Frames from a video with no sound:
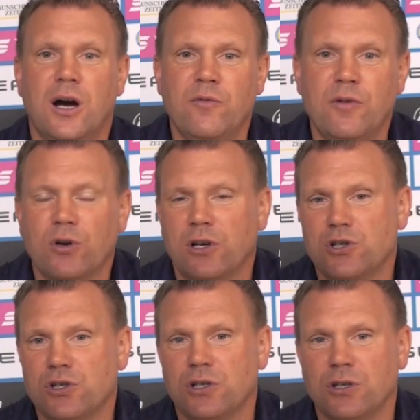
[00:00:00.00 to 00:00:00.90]
haben wir
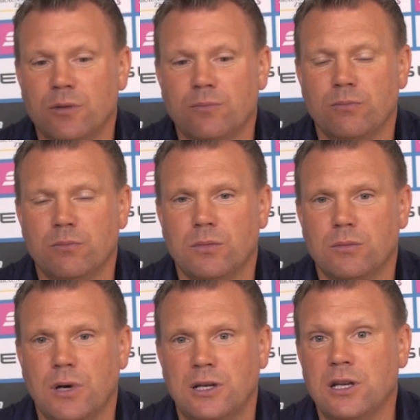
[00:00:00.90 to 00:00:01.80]
wirklich ähm,
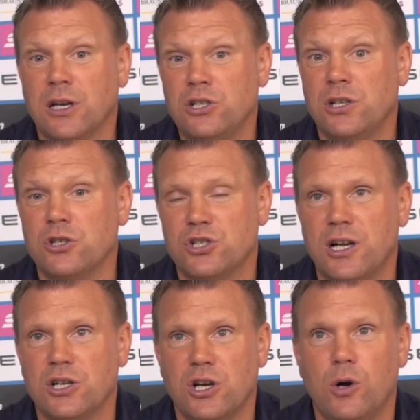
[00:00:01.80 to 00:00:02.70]
an den richtigen
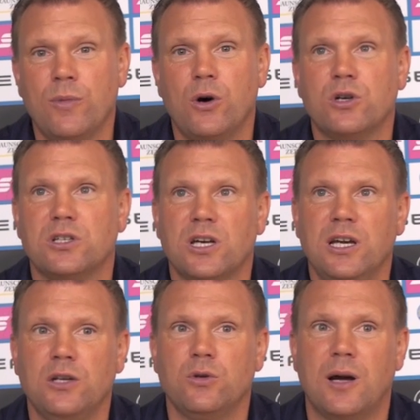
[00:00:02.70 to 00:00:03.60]
Stellschrauben auch
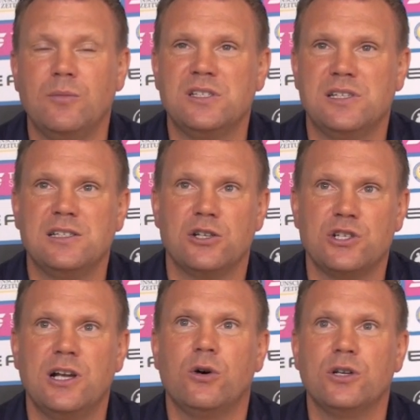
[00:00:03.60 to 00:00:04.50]
gedreht und haben die sehr, sehr
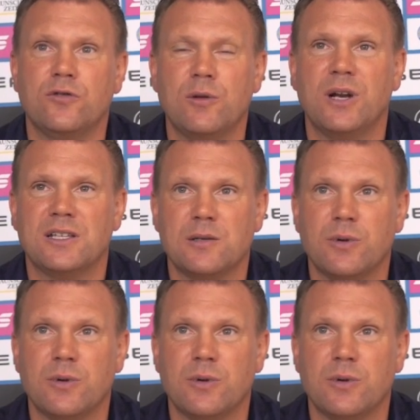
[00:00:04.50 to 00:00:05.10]
schnell heute auf den Platz